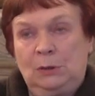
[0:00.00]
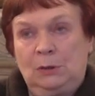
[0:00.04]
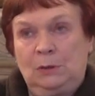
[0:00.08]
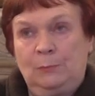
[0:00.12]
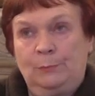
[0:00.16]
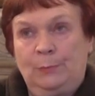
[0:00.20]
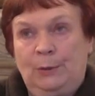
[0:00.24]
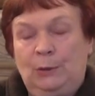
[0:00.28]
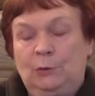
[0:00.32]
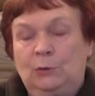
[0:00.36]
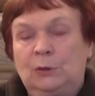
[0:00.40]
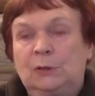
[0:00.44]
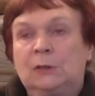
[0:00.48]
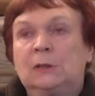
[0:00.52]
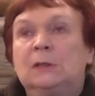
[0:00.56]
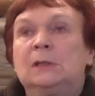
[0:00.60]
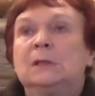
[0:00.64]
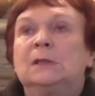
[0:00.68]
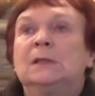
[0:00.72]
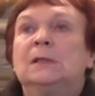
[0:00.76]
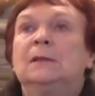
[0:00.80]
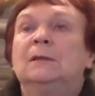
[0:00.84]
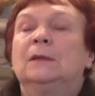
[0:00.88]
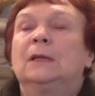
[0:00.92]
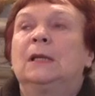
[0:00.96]
z Polski
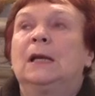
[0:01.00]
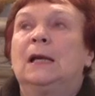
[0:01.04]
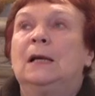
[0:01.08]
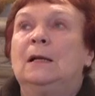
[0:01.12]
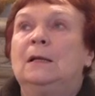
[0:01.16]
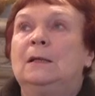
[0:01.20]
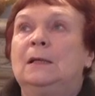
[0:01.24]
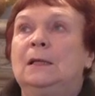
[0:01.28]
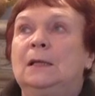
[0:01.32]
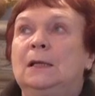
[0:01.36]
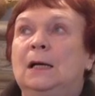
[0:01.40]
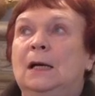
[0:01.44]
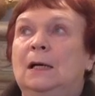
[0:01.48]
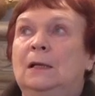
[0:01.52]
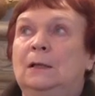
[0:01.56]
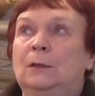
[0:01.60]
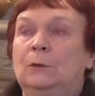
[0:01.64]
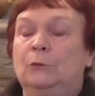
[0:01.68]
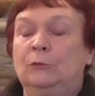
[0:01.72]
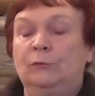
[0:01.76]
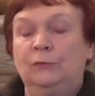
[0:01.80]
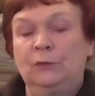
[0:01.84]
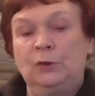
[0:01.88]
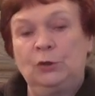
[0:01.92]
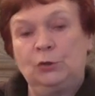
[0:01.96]
centralnej, ale
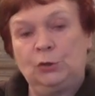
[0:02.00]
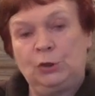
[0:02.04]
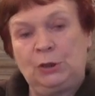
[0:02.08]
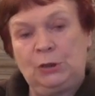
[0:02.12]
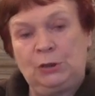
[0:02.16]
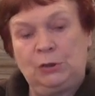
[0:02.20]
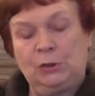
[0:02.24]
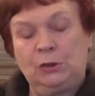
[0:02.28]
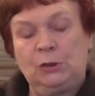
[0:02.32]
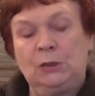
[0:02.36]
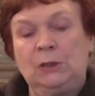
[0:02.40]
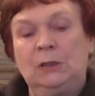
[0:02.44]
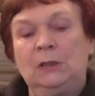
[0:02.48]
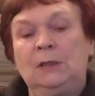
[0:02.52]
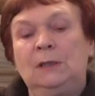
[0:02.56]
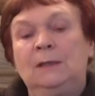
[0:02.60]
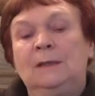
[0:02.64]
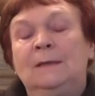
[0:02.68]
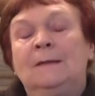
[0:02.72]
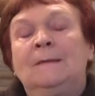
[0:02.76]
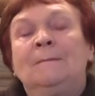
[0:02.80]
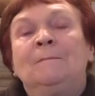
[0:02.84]
równocześnie